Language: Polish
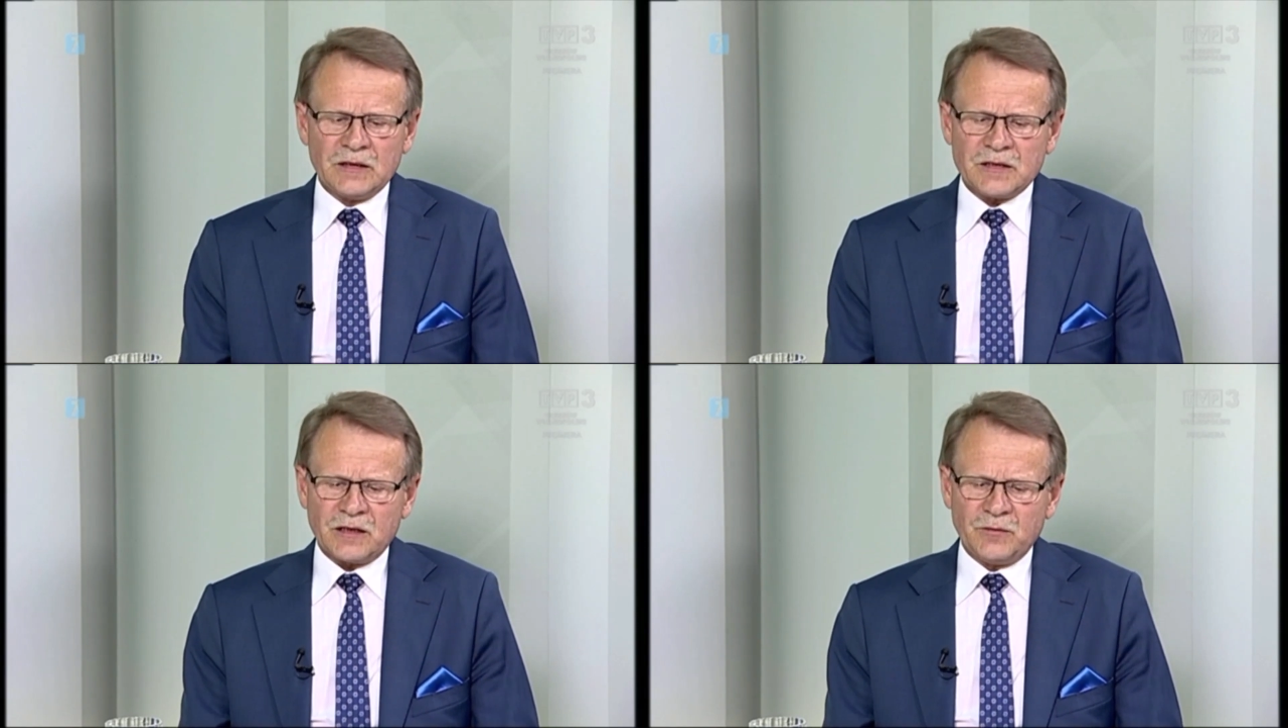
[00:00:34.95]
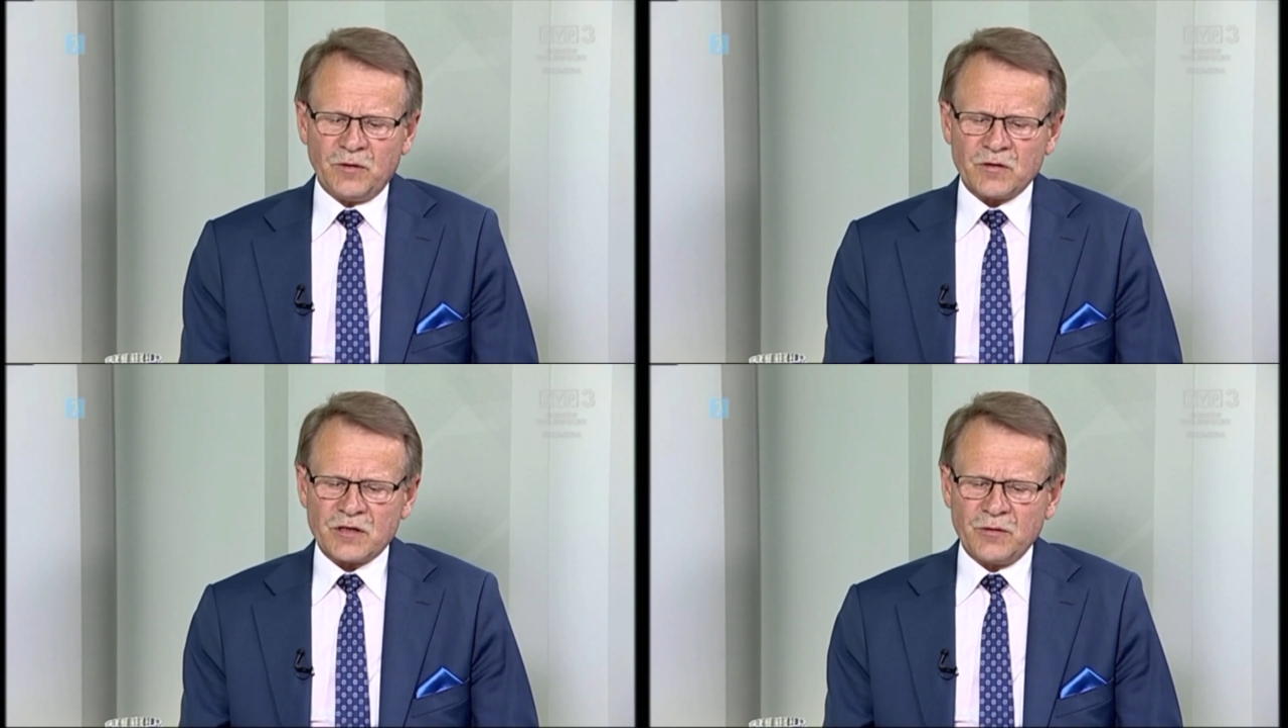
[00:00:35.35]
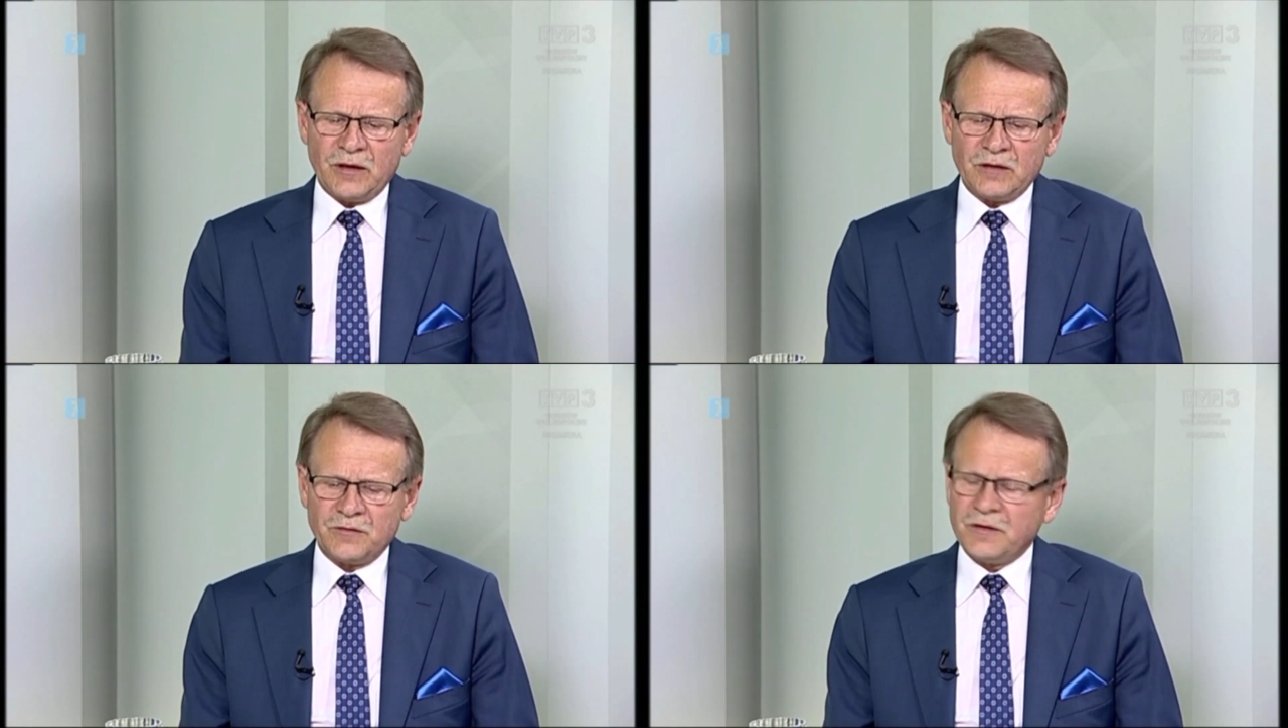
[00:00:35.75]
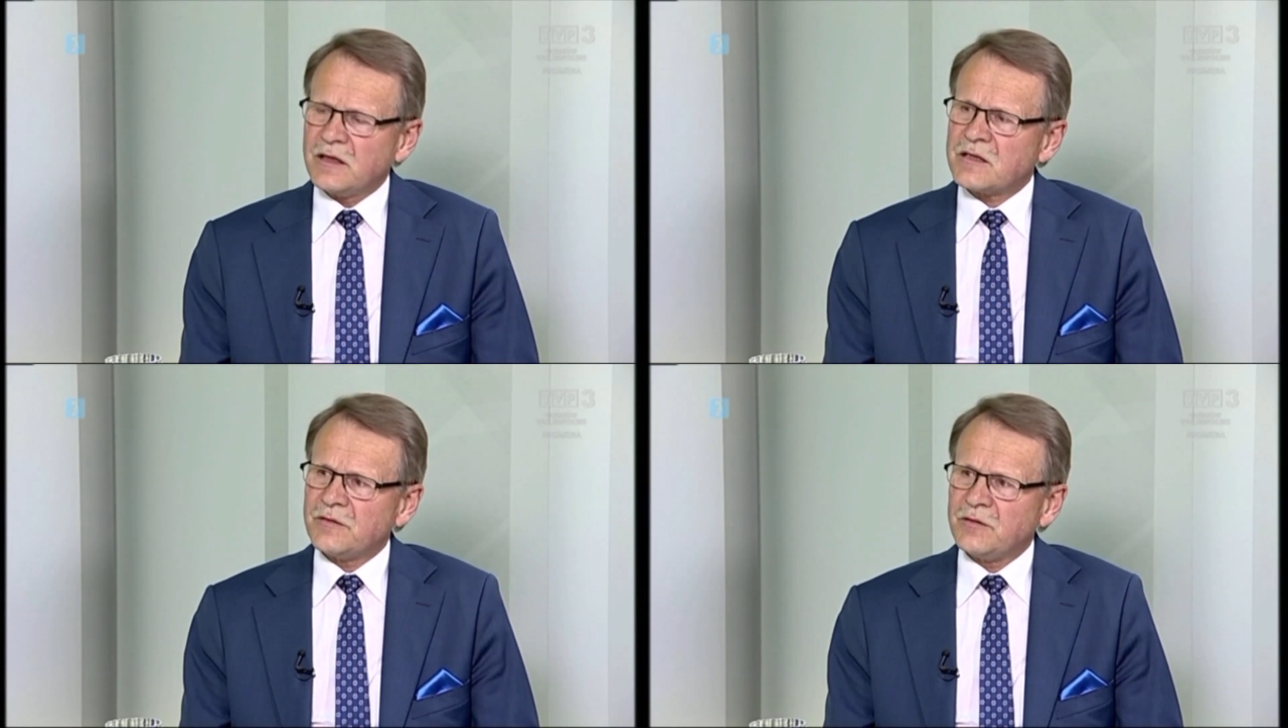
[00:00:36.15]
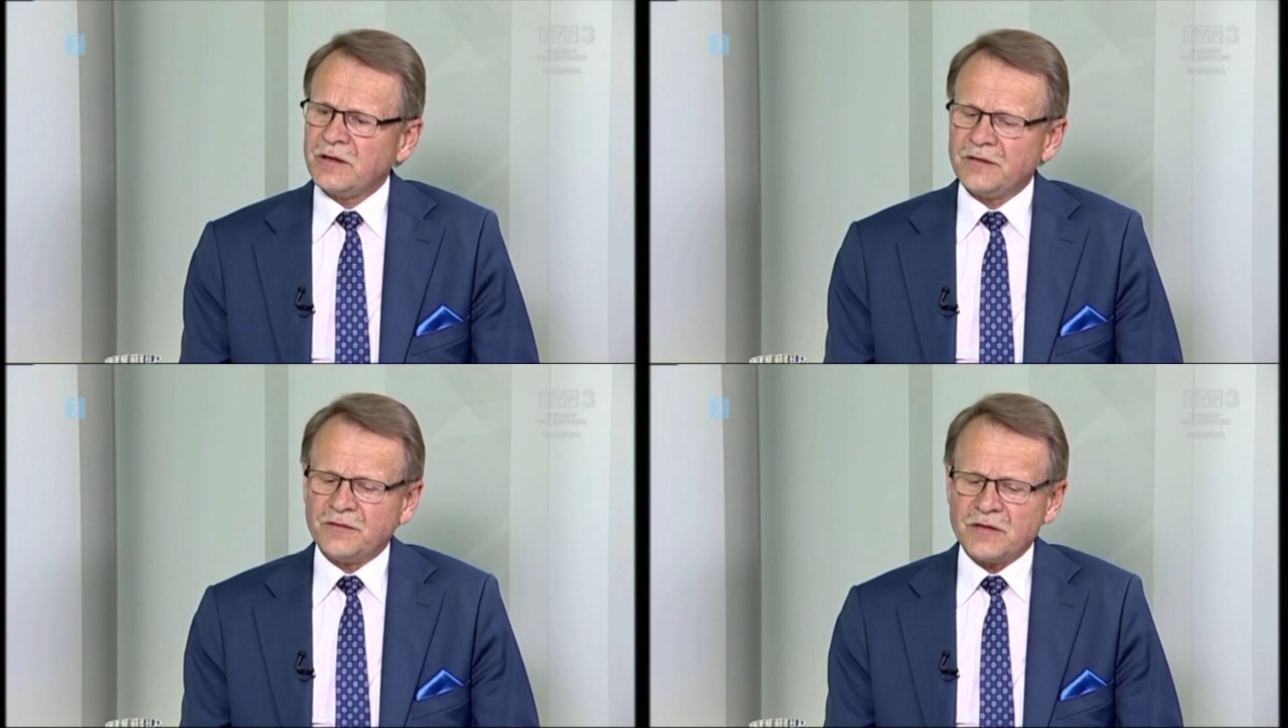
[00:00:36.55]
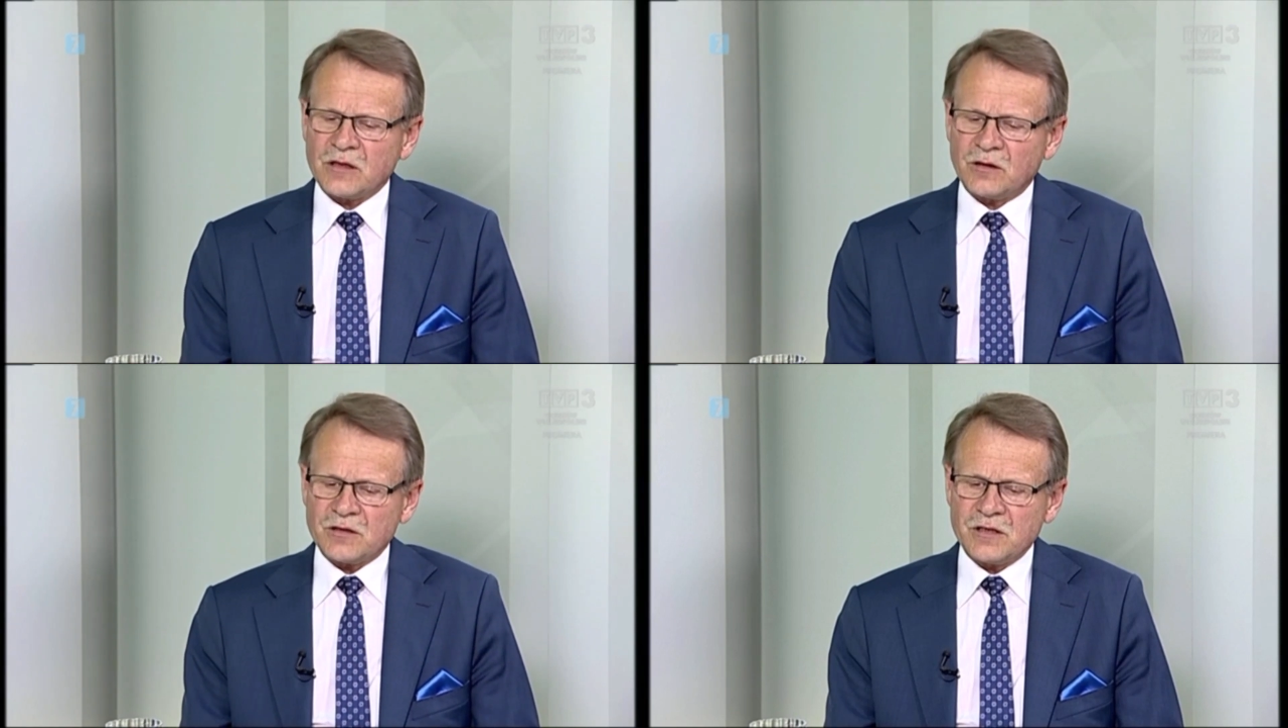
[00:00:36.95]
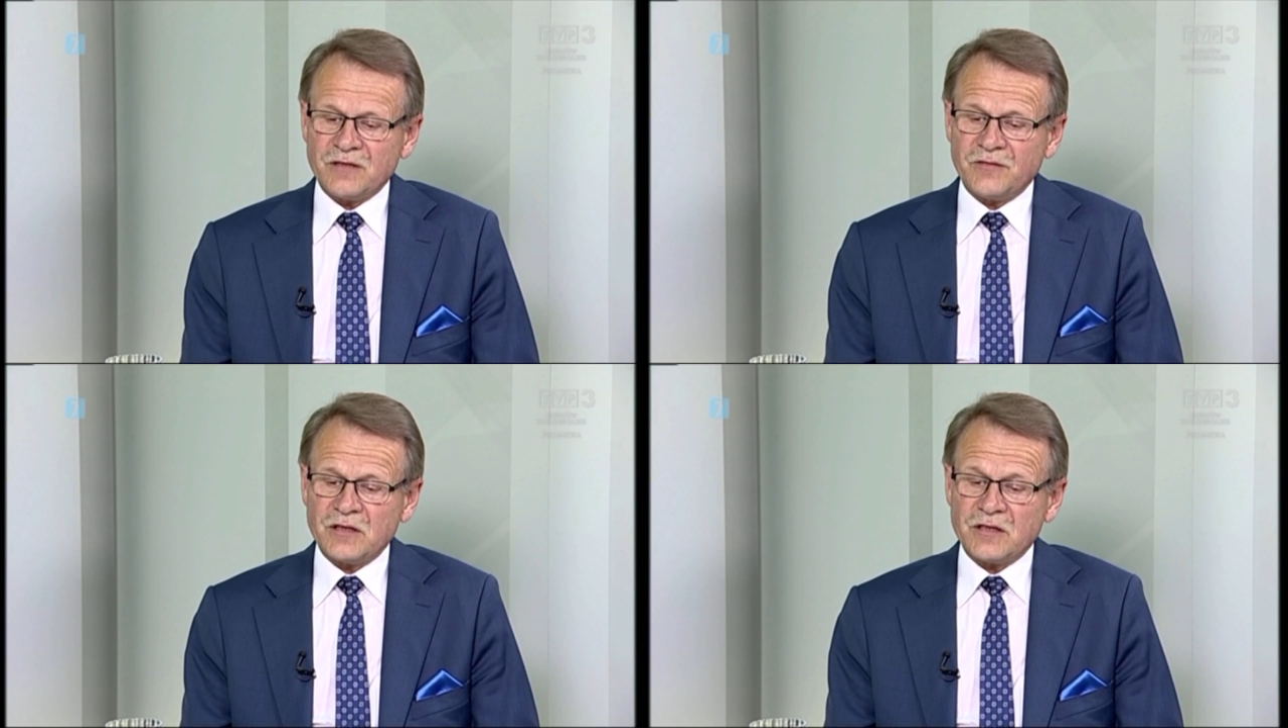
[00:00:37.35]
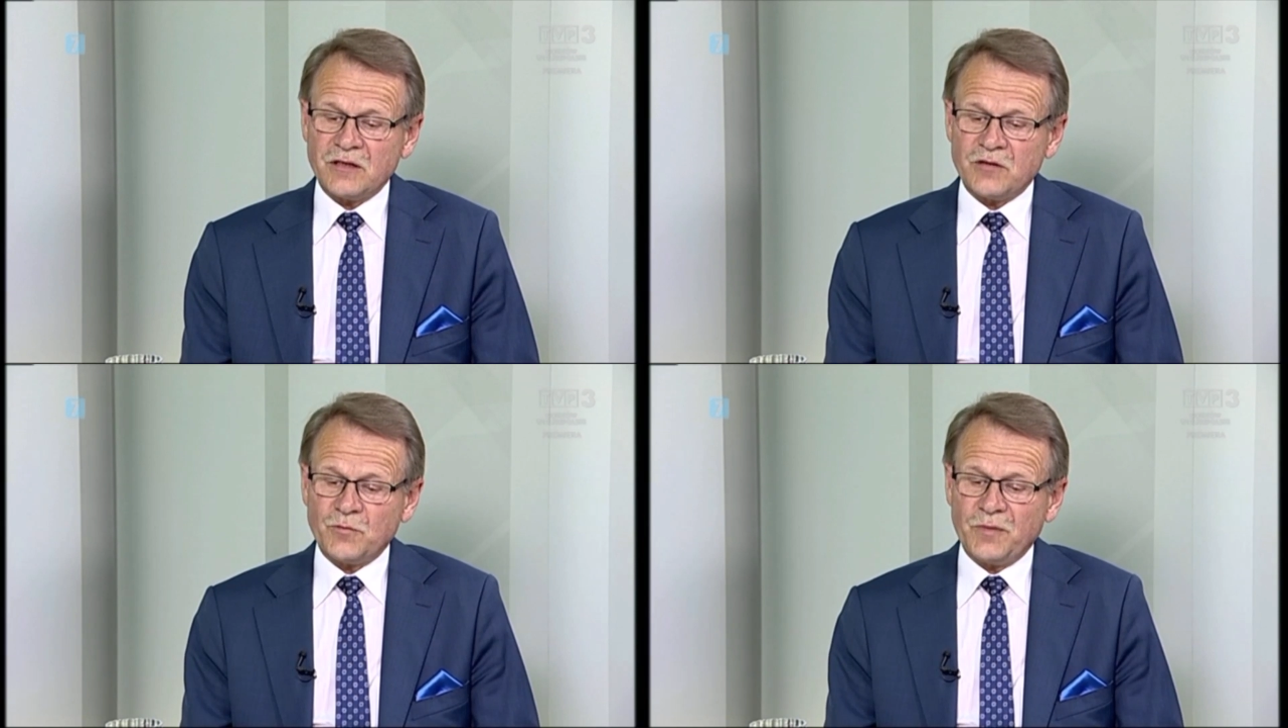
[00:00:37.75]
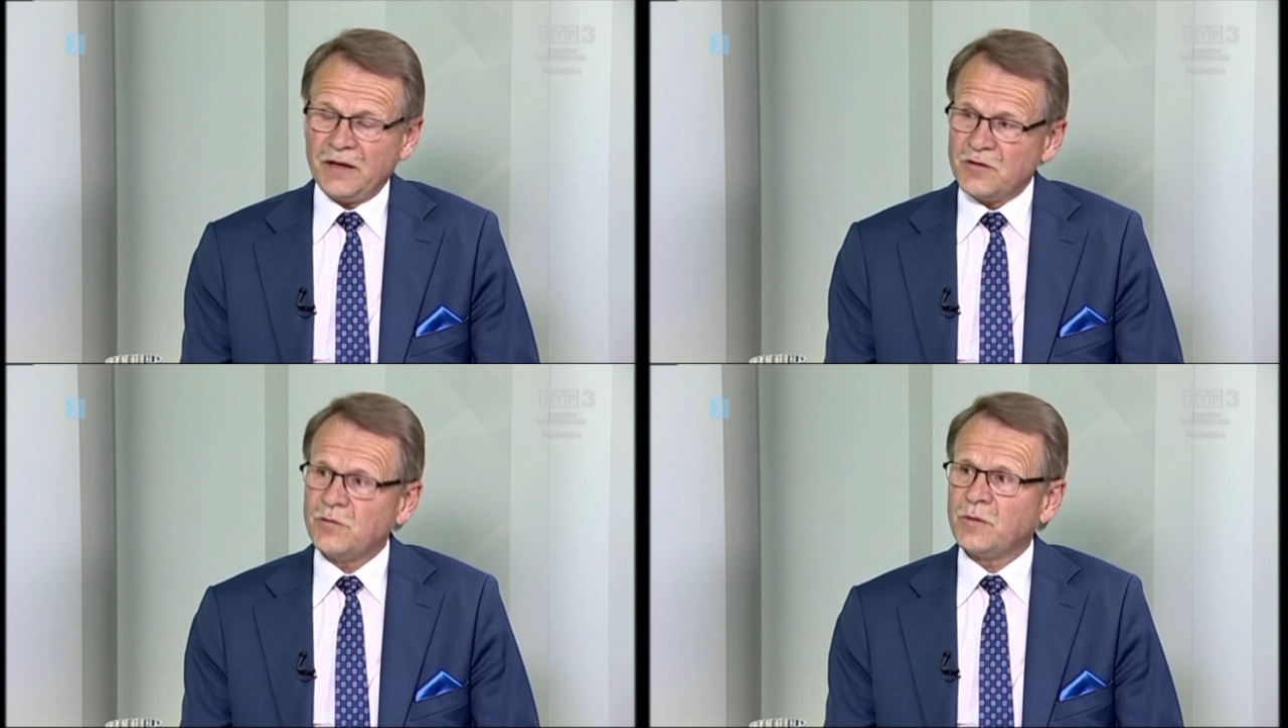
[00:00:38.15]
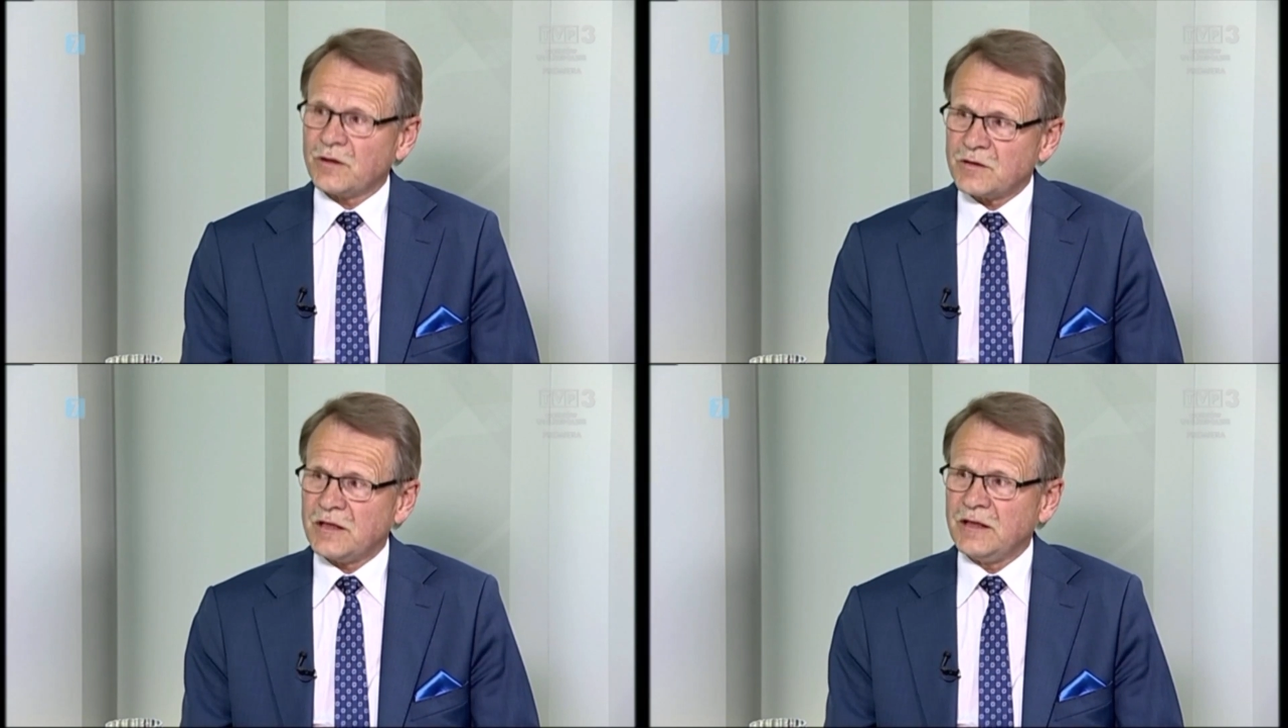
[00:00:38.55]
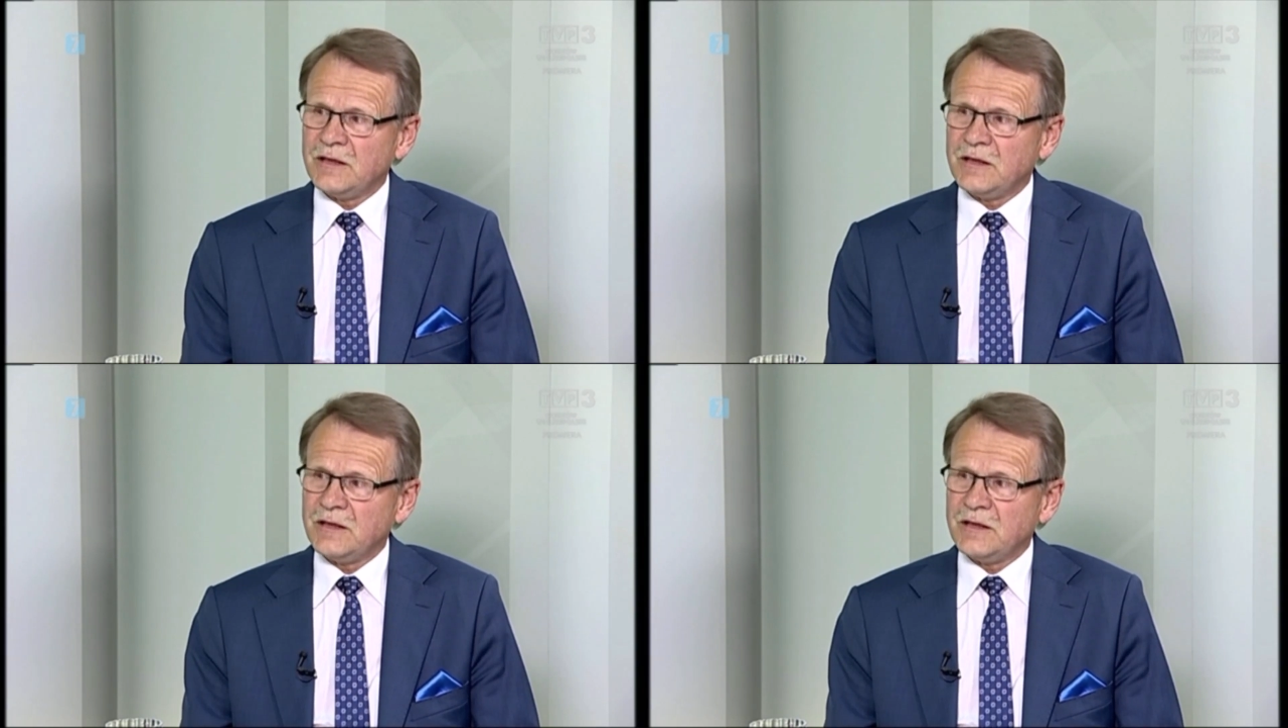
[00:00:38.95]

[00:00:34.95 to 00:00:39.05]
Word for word: z czego Polski Ład dofinansowuje w wysokości 95%.